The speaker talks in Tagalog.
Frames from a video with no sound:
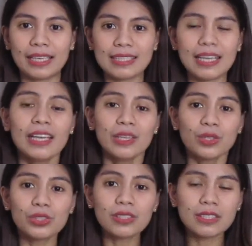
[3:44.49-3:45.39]
Kasi
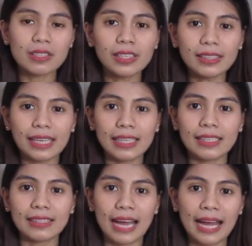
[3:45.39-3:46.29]
you should start
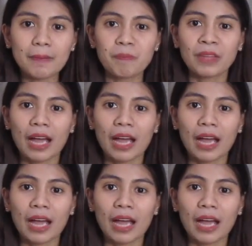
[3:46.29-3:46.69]
taking that